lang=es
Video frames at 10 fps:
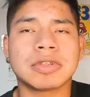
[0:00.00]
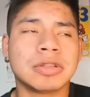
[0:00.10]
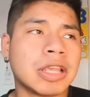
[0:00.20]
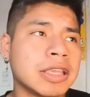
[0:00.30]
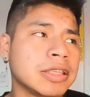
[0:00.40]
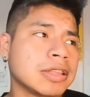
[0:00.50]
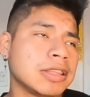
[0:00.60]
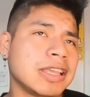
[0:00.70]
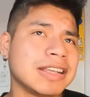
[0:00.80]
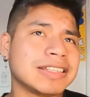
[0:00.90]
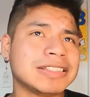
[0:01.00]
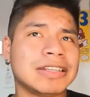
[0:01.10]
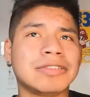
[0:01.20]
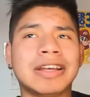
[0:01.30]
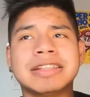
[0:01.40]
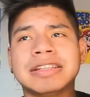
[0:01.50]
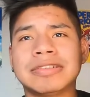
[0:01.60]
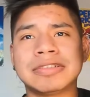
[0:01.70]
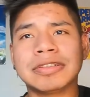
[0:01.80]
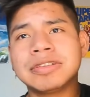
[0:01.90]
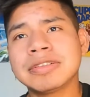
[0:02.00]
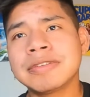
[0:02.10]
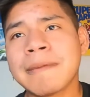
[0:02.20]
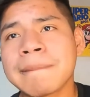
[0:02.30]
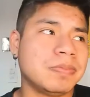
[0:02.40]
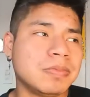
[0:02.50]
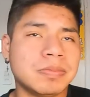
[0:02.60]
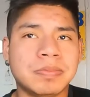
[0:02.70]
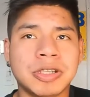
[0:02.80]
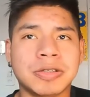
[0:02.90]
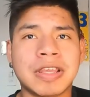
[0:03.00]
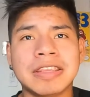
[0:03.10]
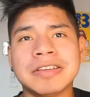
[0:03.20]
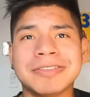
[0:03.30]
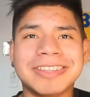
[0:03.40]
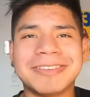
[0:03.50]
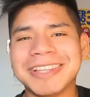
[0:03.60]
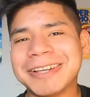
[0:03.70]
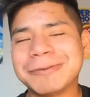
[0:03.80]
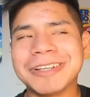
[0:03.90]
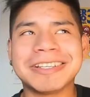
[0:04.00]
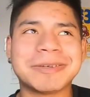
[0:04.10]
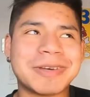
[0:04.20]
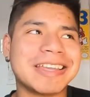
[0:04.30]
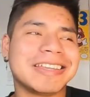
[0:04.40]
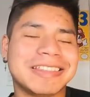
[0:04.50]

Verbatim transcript: de ahí tenías que hacer hoja de costo, pero de allí contabilidad fue el que más